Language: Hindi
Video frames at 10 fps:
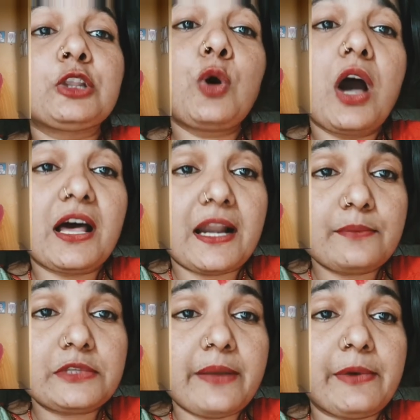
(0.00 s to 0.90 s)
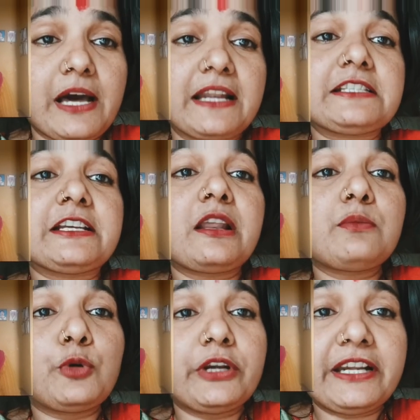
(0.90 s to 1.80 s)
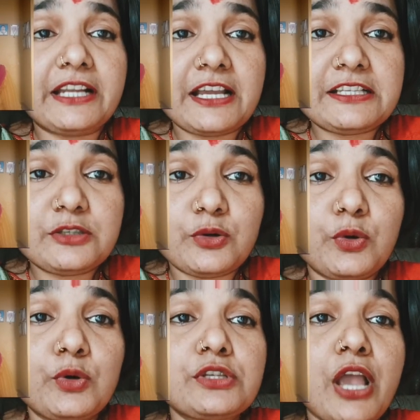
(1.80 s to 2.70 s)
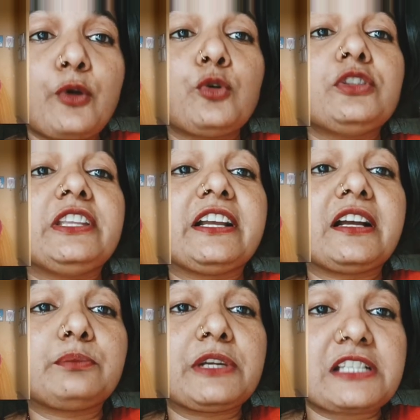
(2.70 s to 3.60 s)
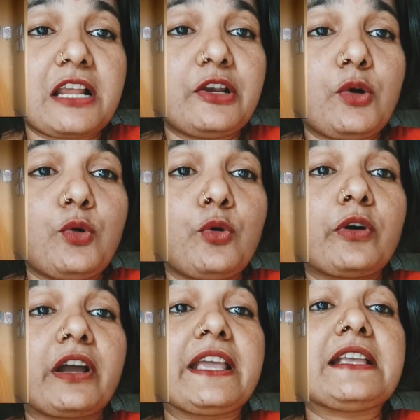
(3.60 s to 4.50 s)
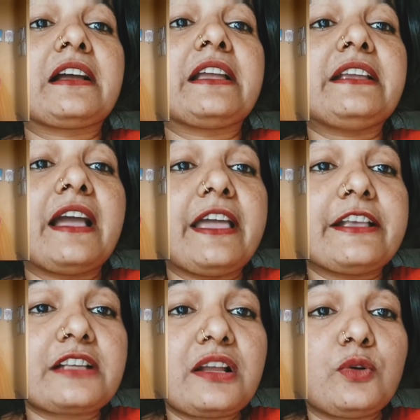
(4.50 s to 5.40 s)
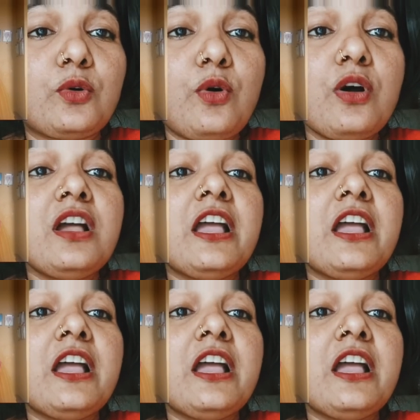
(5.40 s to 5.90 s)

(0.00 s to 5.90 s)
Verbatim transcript: तो आराम से हमारा चैनल मोनेटाइज हो जाए कोई दिक्कत परेशानी ना हो कहीं ऐसा ना हो